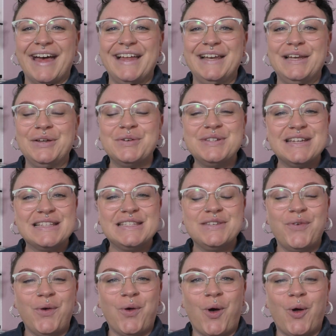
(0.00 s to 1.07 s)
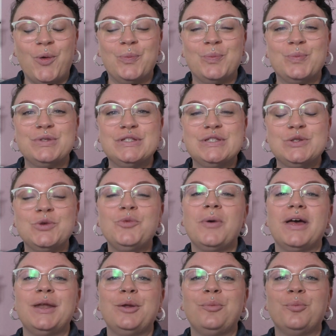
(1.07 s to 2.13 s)
Hallo und herzlich willkommen zu
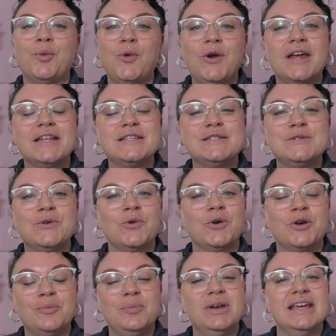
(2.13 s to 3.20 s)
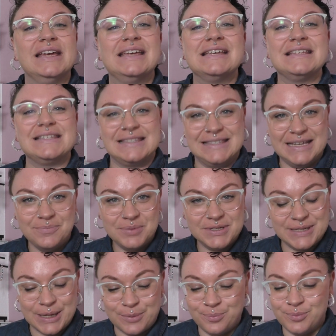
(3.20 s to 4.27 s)
meinem Monatsrückblick
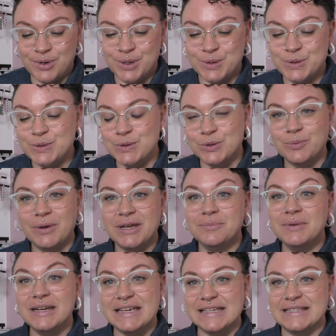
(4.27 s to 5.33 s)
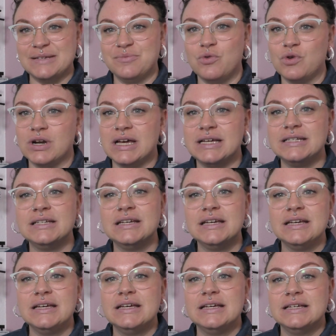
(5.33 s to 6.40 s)
September, zu meinem Lesemonat.
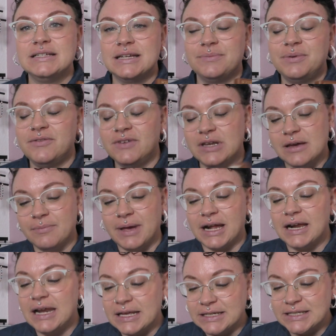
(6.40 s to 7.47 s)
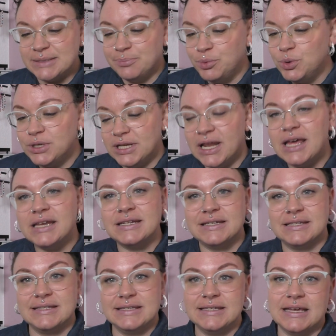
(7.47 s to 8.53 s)
Ich habe hier wieder mein kleines Büchlein,
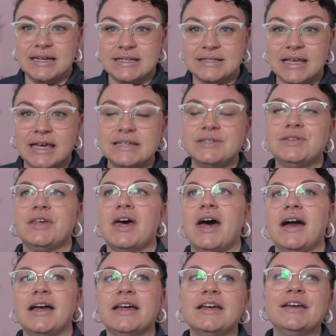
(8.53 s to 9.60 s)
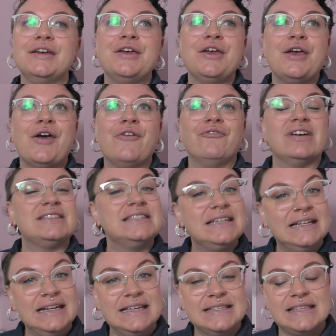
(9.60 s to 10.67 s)
in das ich alles eintrage, was
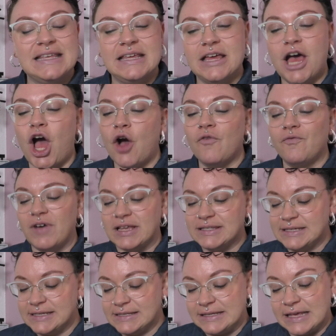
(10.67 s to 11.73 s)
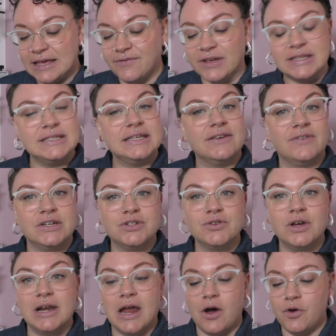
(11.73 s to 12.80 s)
ich lese, was ich sehe, was ich
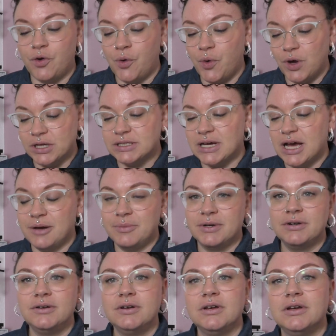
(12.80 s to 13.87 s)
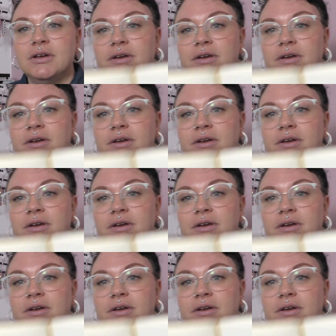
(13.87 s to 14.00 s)
eventuell auch gehört habe.